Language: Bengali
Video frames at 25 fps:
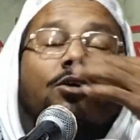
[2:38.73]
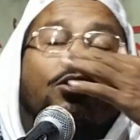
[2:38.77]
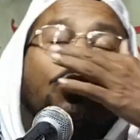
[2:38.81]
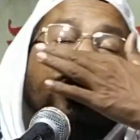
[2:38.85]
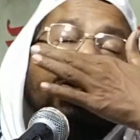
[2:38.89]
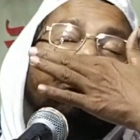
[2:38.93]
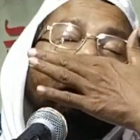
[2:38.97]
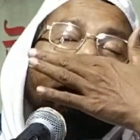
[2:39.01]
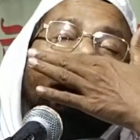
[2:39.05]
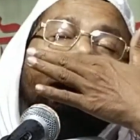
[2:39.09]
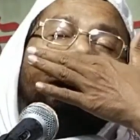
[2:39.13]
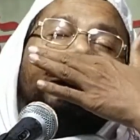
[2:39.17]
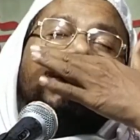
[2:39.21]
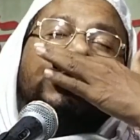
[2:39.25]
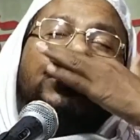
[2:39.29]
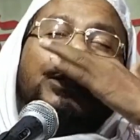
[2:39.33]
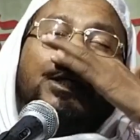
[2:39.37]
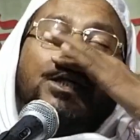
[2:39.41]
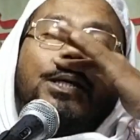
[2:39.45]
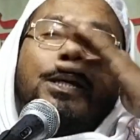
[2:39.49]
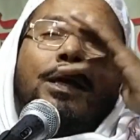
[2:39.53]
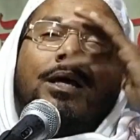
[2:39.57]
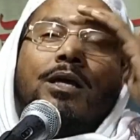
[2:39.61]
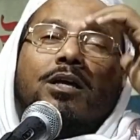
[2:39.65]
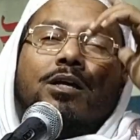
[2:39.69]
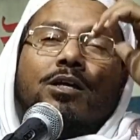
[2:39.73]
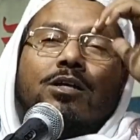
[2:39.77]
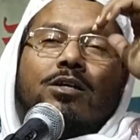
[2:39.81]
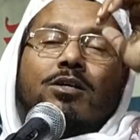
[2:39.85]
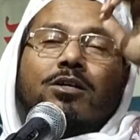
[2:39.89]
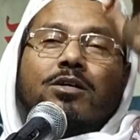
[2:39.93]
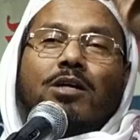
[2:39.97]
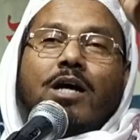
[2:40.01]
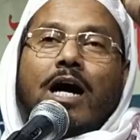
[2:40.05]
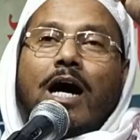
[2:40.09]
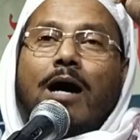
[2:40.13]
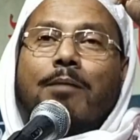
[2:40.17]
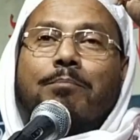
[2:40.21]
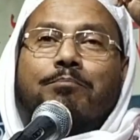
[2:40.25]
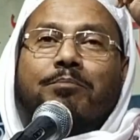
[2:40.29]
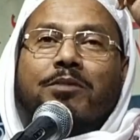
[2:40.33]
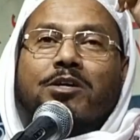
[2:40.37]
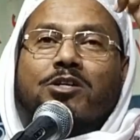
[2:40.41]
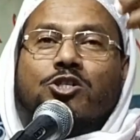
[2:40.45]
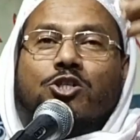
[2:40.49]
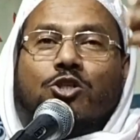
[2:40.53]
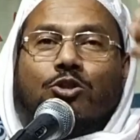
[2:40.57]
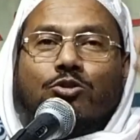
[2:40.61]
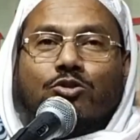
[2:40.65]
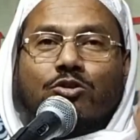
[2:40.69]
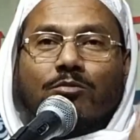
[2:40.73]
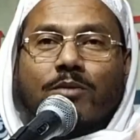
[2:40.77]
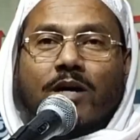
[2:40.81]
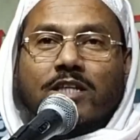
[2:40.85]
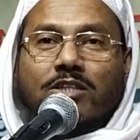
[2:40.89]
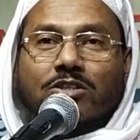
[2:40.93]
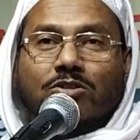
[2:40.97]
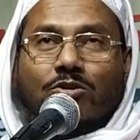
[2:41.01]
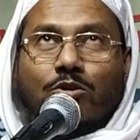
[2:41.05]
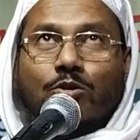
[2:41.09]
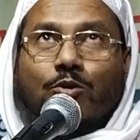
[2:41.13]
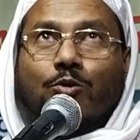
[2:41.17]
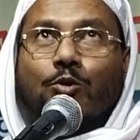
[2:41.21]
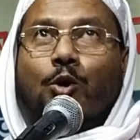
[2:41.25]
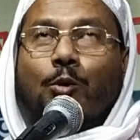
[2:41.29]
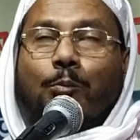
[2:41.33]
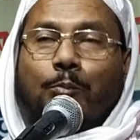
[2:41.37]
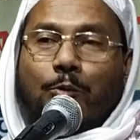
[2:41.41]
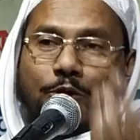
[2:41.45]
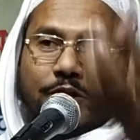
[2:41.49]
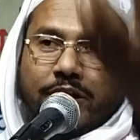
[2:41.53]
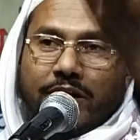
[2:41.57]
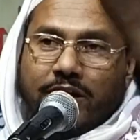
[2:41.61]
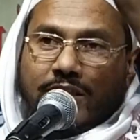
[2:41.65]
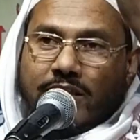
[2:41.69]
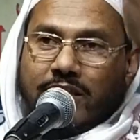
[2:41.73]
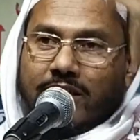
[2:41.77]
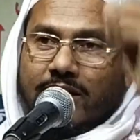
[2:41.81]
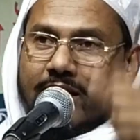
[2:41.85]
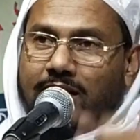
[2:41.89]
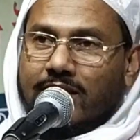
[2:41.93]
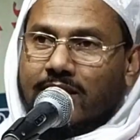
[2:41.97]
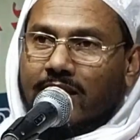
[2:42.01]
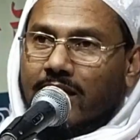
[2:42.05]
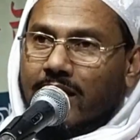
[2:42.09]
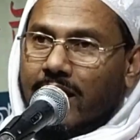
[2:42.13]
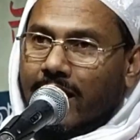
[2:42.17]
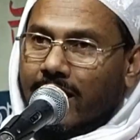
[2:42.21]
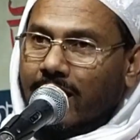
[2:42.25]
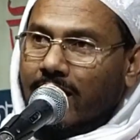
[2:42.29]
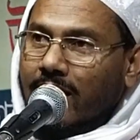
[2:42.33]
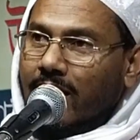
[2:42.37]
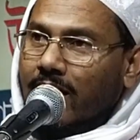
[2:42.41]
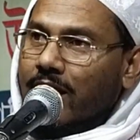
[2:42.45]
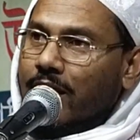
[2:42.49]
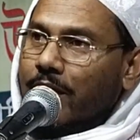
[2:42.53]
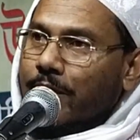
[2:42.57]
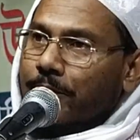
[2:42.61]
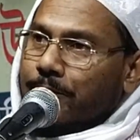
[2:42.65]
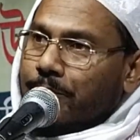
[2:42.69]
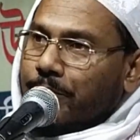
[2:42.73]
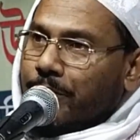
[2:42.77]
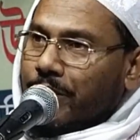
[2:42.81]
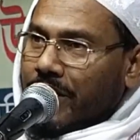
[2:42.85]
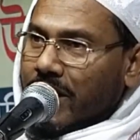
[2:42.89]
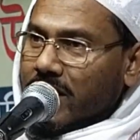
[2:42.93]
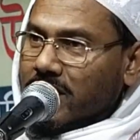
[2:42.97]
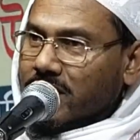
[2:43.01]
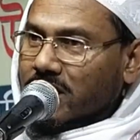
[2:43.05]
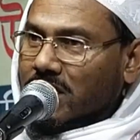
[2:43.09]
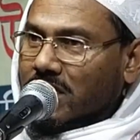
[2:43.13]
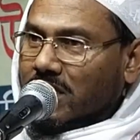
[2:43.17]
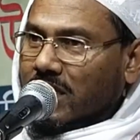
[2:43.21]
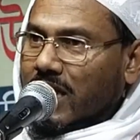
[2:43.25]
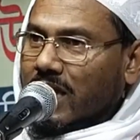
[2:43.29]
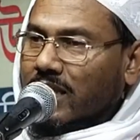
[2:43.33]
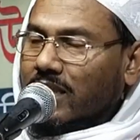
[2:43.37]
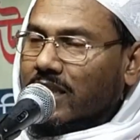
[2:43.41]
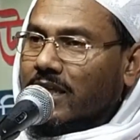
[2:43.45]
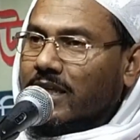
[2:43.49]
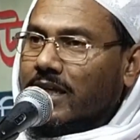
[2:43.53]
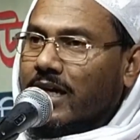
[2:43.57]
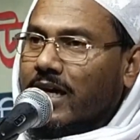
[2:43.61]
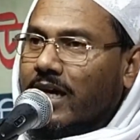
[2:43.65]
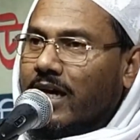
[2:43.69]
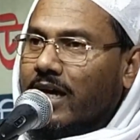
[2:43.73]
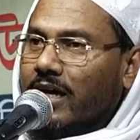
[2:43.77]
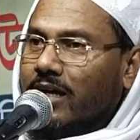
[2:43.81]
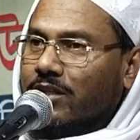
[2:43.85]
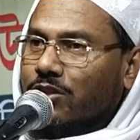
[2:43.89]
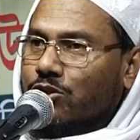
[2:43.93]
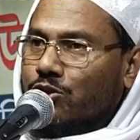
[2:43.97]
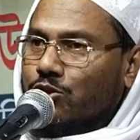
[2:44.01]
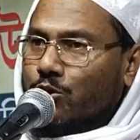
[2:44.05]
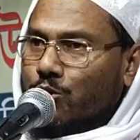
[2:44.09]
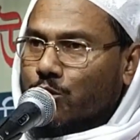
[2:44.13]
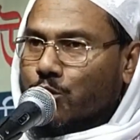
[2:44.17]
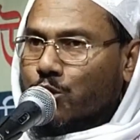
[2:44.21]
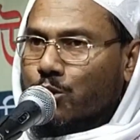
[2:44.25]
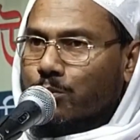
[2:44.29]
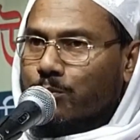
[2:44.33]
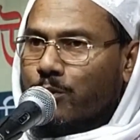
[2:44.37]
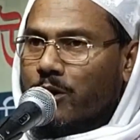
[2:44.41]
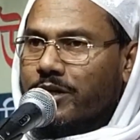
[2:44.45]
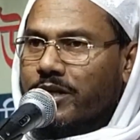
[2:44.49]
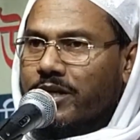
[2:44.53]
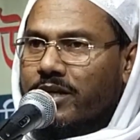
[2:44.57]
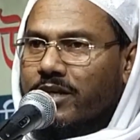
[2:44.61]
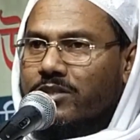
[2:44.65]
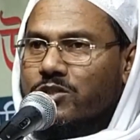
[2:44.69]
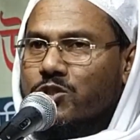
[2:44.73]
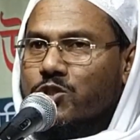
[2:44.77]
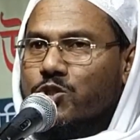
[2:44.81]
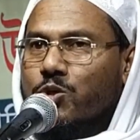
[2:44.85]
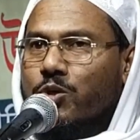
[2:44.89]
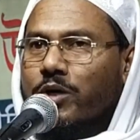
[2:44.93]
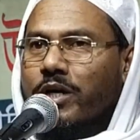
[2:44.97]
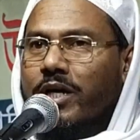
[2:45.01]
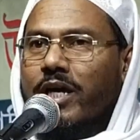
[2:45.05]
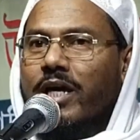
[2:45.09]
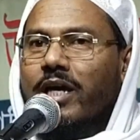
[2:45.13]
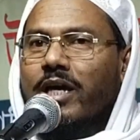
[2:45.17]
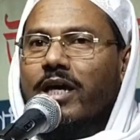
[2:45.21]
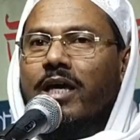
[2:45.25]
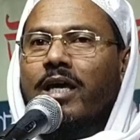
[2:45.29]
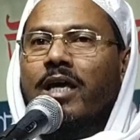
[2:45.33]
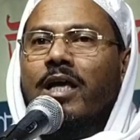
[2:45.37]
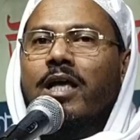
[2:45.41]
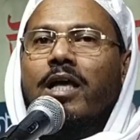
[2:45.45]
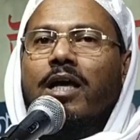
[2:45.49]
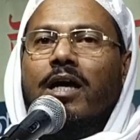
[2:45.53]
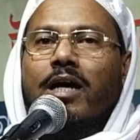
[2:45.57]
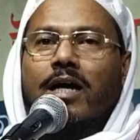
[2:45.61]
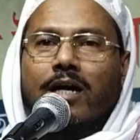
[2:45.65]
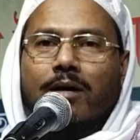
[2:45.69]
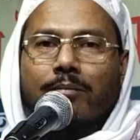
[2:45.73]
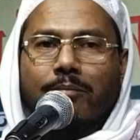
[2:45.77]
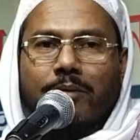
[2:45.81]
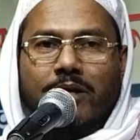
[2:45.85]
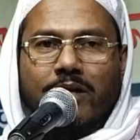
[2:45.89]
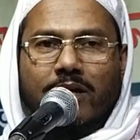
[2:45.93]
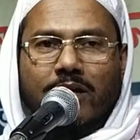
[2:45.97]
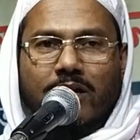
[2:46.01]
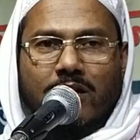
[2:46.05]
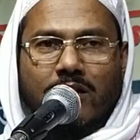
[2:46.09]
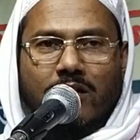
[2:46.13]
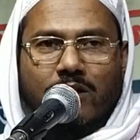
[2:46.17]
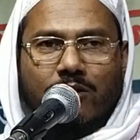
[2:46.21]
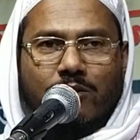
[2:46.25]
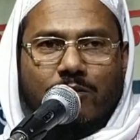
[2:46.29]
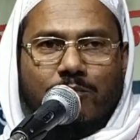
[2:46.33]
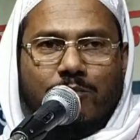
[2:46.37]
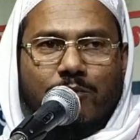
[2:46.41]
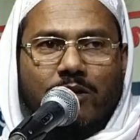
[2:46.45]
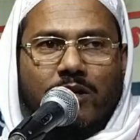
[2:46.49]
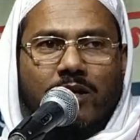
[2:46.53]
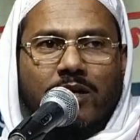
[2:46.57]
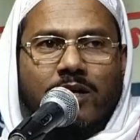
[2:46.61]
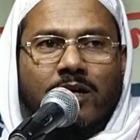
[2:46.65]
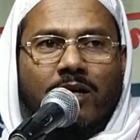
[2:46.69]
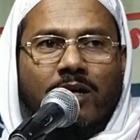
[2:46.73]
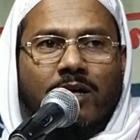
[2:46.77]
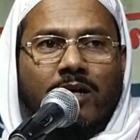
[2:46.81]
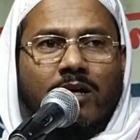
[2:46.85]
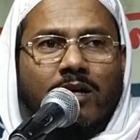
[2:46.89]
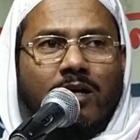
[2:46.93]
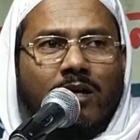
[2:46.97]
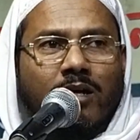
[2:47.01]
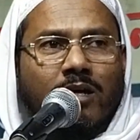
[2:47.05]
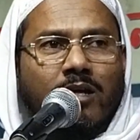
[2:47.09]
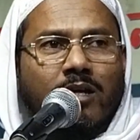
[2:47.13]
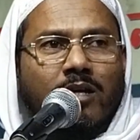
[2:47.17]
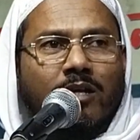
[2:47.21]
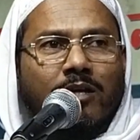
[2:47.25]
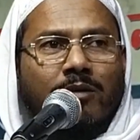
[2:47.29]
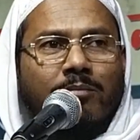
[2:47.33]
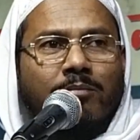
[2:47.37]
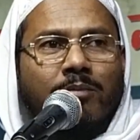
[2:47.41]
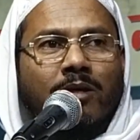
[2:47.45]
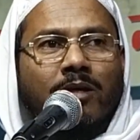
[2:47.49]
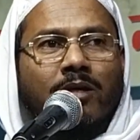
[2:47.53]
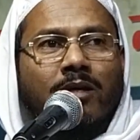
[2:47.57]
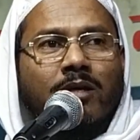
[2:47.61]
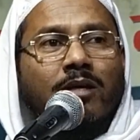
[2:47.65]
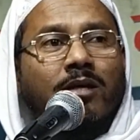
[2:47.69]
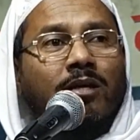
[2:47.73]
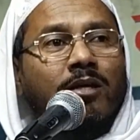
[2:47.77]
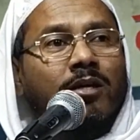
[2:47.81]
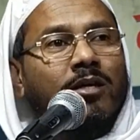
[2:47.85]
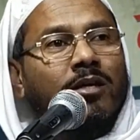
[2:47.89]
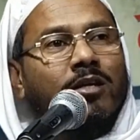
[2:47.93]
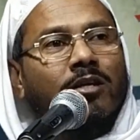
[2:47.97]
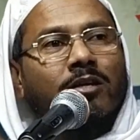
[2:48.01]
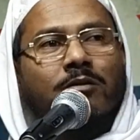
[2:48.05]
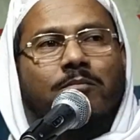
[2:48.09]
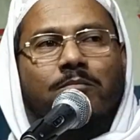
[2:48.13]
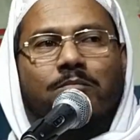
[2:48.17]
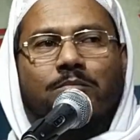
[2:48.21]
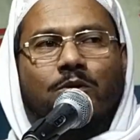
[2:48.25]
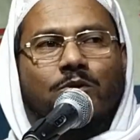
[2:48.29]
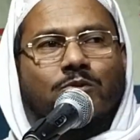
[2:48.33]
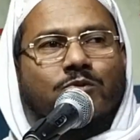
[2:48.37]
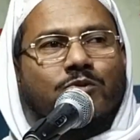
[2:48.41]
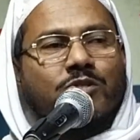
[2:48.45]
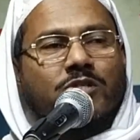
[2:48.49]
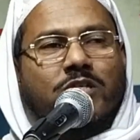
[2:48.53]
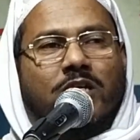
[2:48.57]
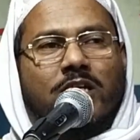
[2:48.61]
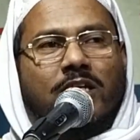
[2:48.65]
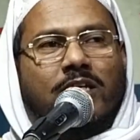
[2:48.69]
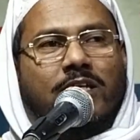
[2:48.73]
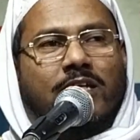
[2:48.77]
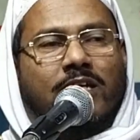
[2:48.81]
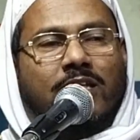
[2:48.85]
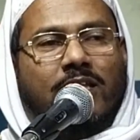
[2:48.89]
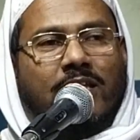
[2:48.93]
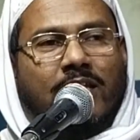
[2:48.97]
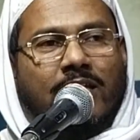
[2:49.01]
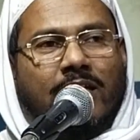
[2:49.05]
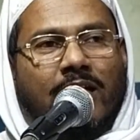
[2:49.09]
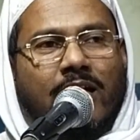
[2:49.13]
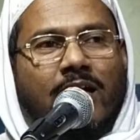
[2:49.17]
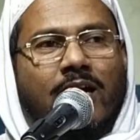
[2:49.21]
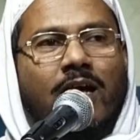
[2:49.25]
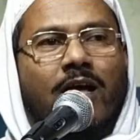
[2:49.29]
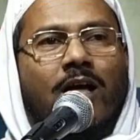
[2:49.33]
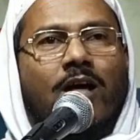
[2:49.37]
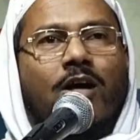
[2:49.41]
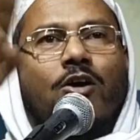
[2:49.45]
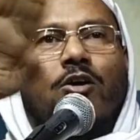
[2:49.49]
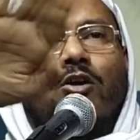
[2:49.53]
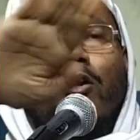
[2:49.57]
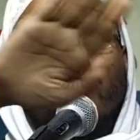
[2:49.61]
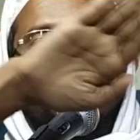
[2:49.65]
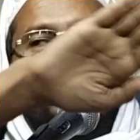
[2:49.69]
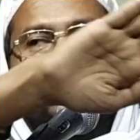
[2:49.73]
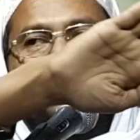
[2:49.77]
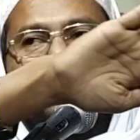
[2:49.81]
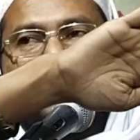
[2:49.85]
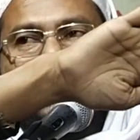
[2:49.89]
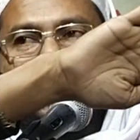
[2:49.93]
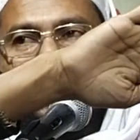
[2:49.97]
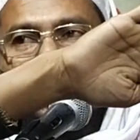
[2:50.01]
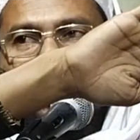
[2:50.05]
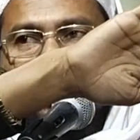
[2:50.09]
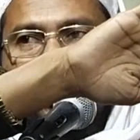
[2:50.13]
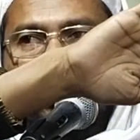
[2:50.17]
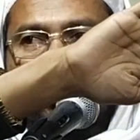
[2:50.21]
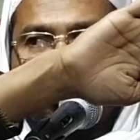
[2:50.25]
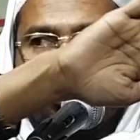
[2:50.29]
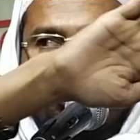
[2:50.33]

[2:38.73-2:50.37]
ও নবীজি আপনি শুধুমাত্র উপরের দিকে দিলেন ফিরিস্তা দিয়া দুশ্মনের চোখে আমি আল্লাহ রবুল্লা আলমিন পৌঁছাইয়া দিয়া ওদের চোখ